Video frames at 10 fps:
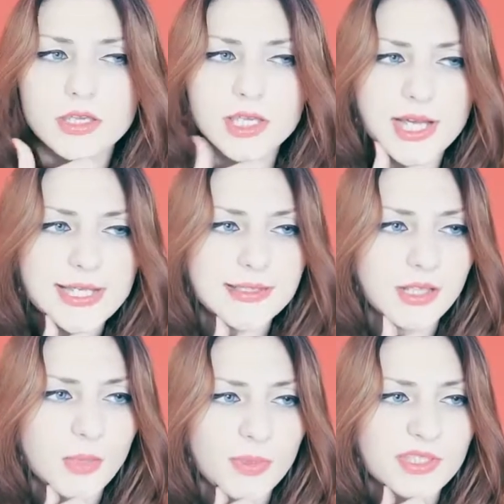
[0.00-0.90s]
я
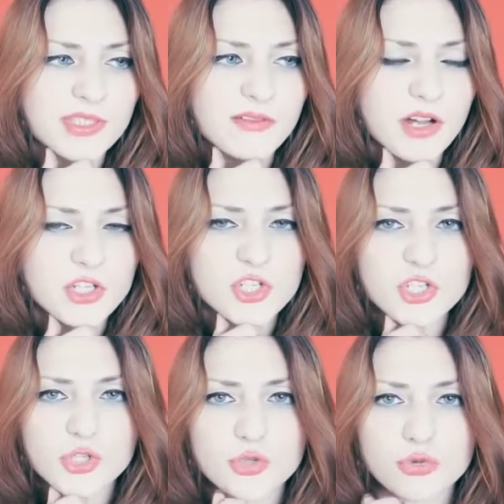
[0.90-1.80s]
стала подозревать
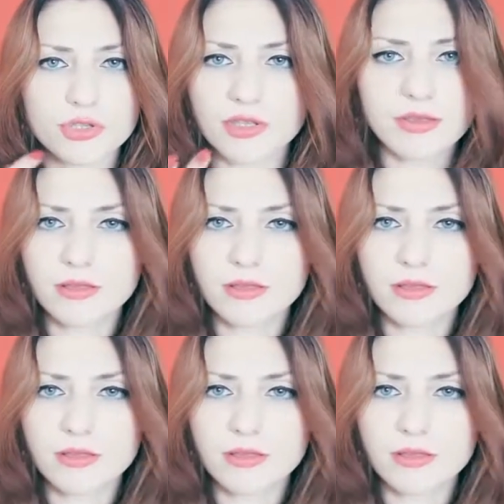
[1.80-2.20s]
что-то